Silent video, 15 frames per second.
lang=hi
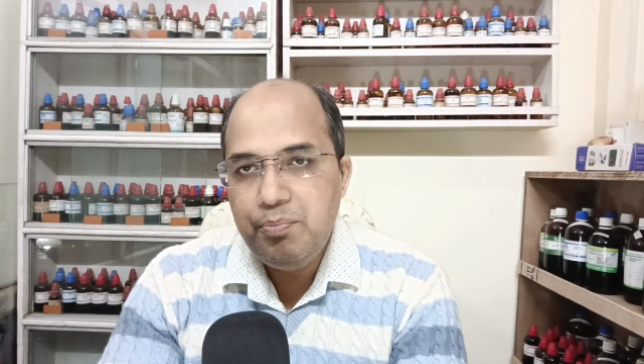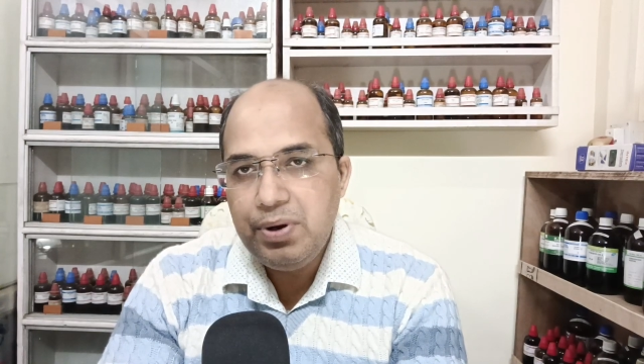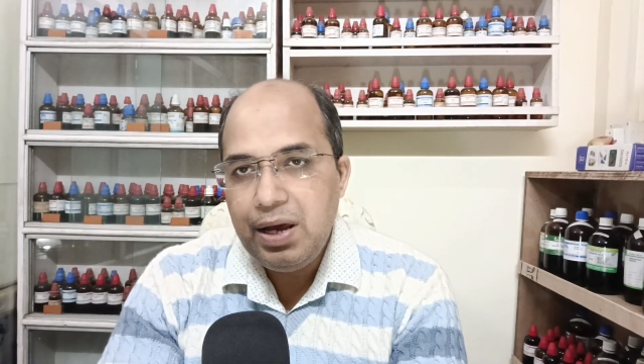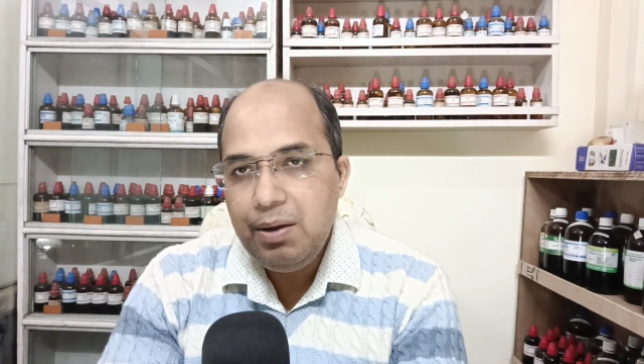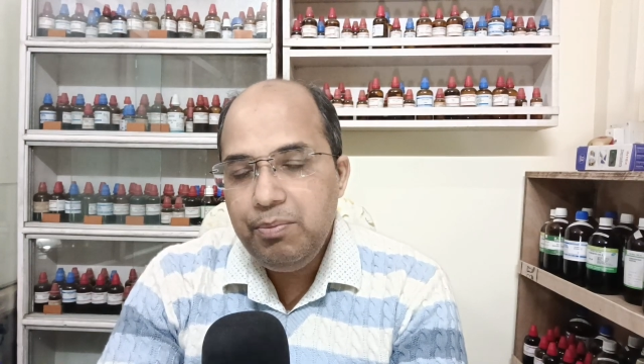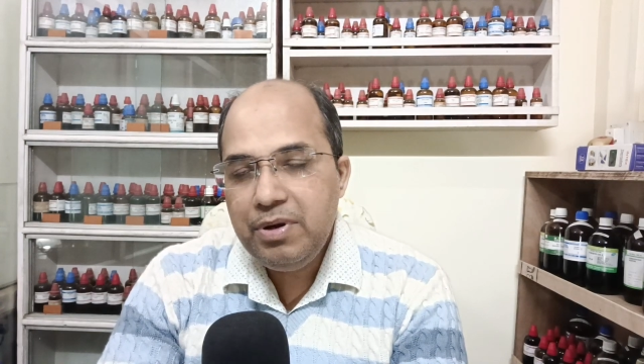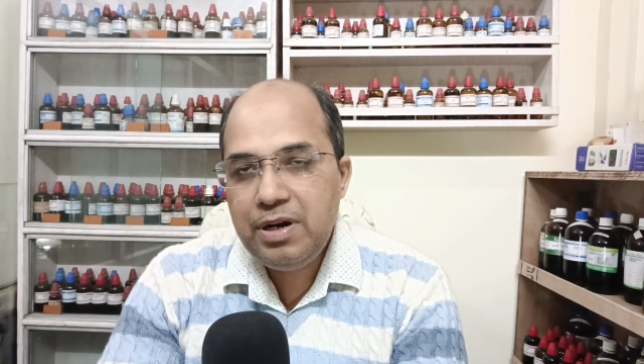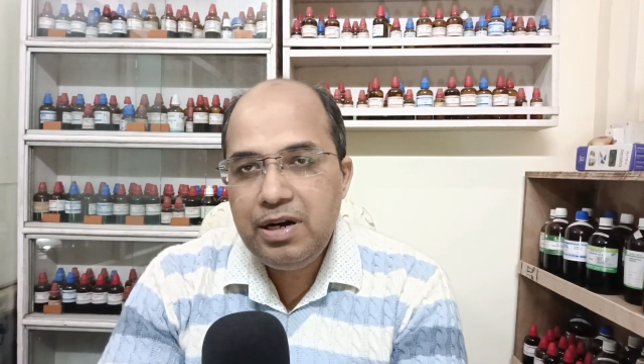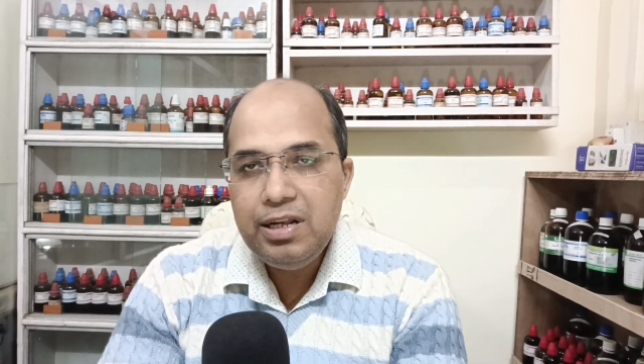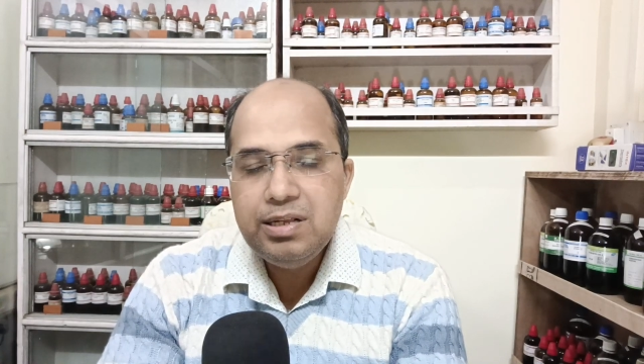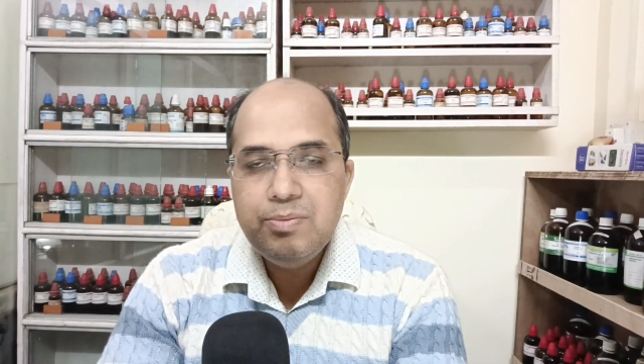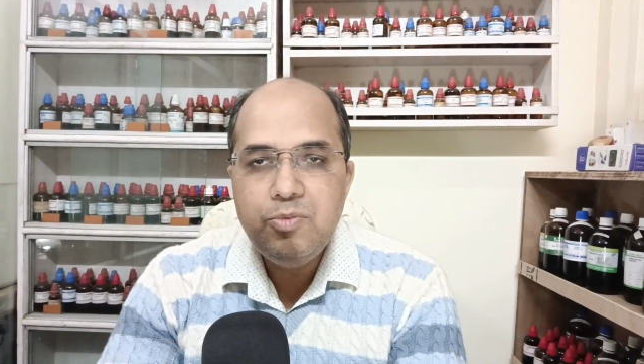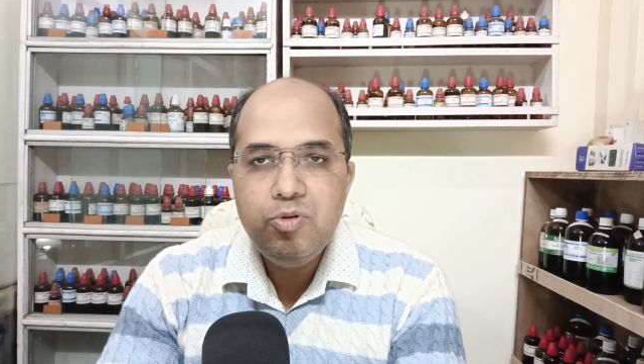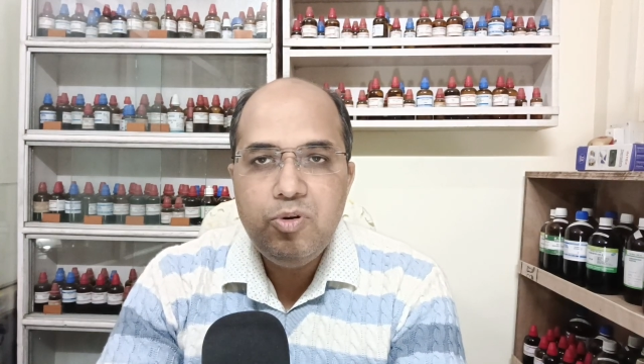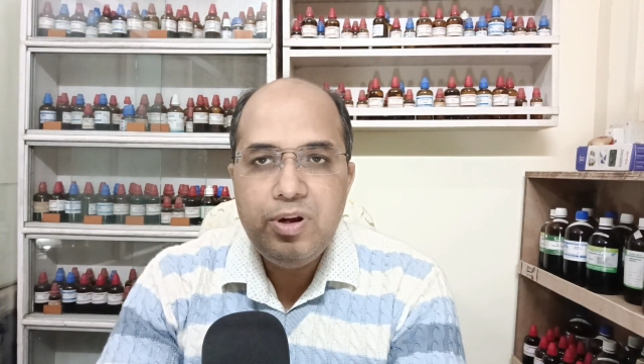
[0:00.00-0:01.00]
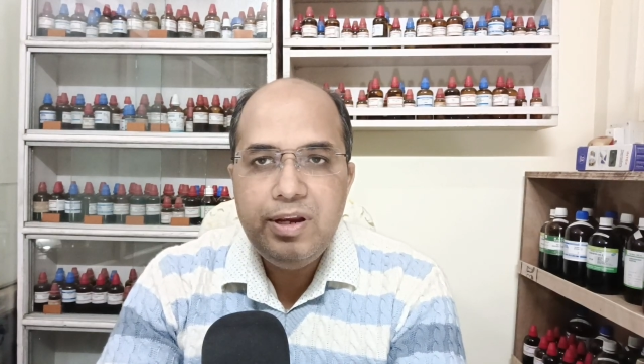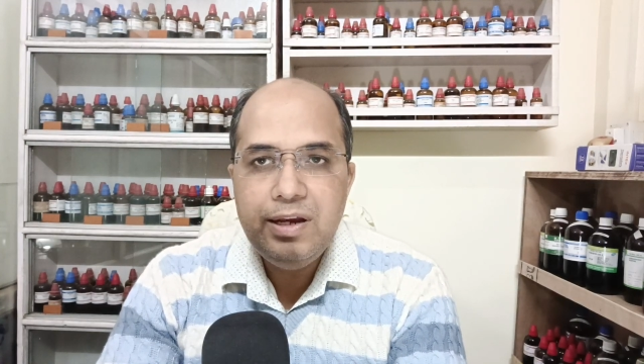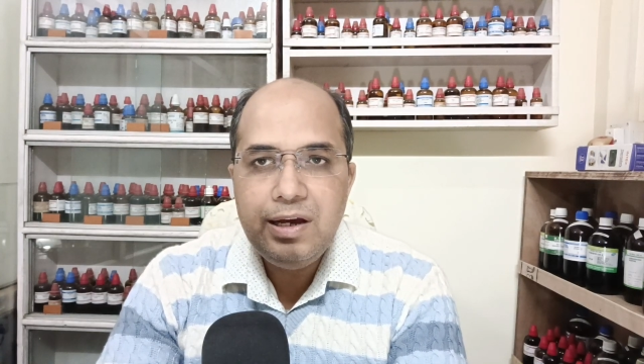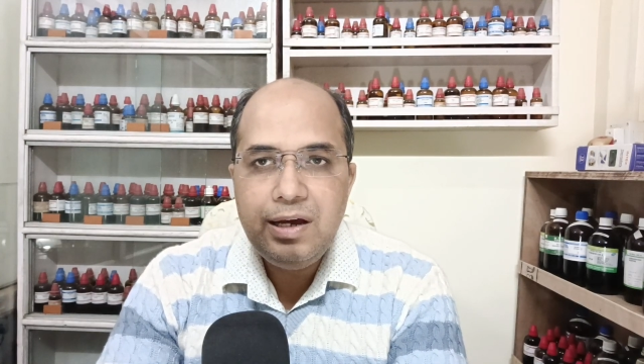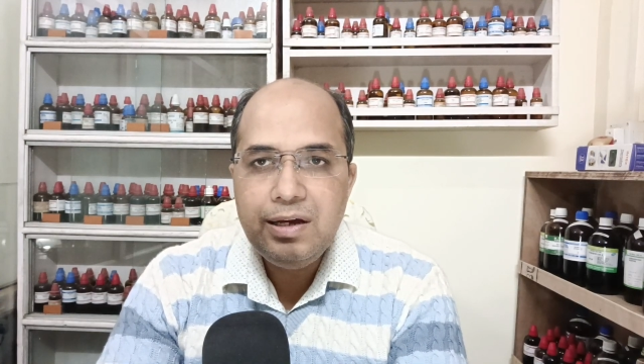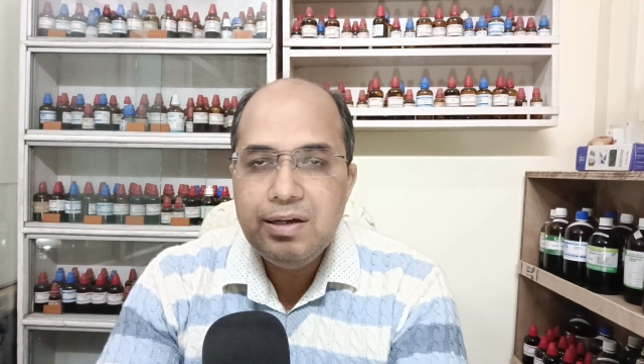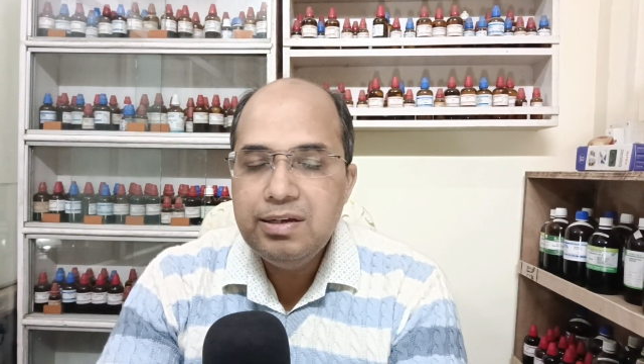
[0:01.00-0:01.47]
प्राइमरी
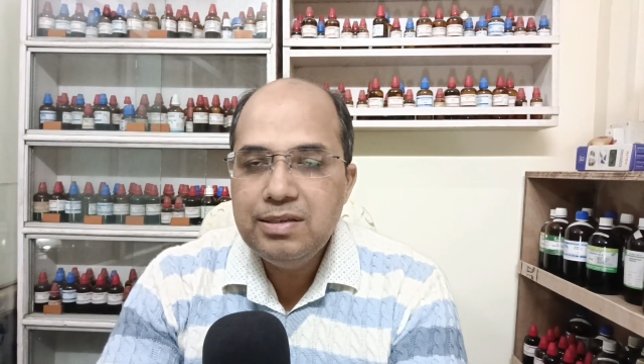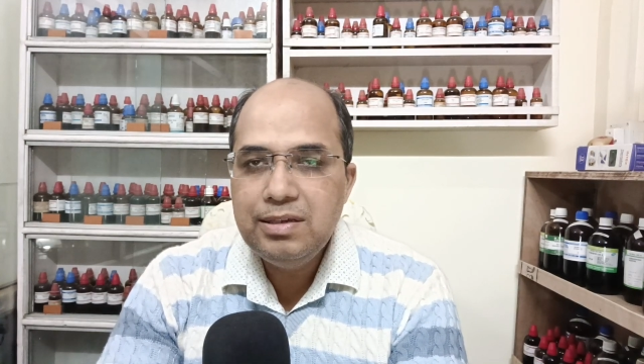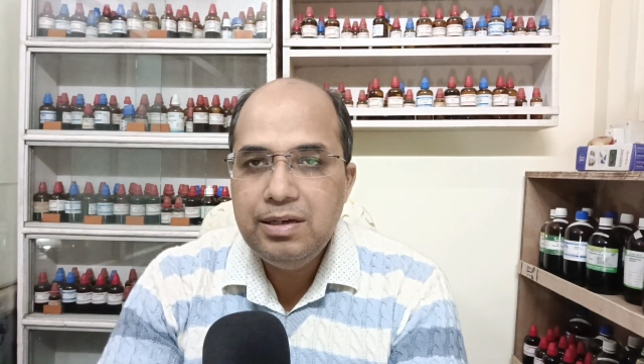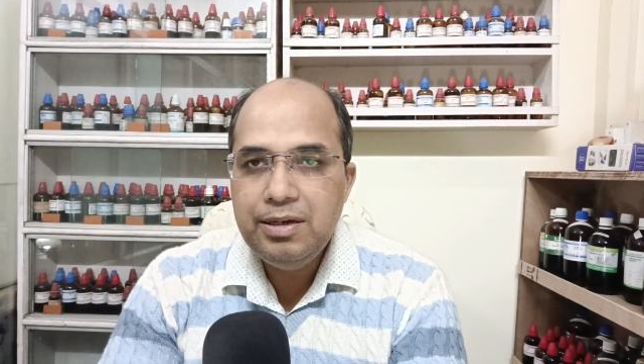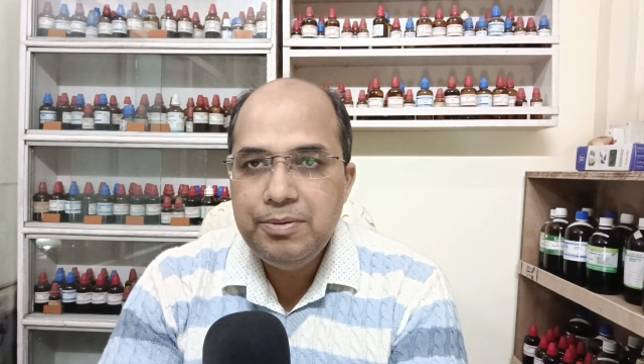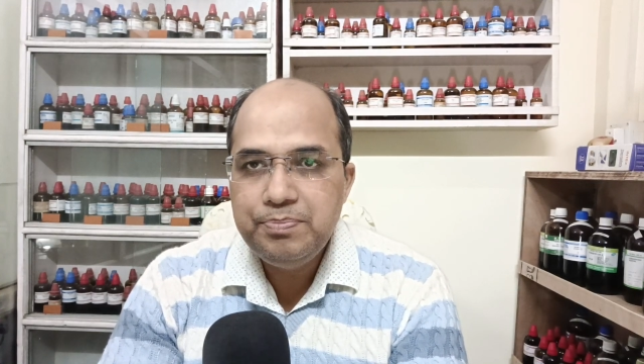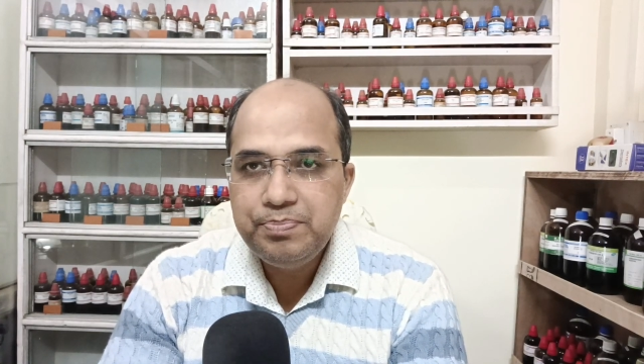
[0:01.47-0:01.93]
डिसमिनोरिया किसी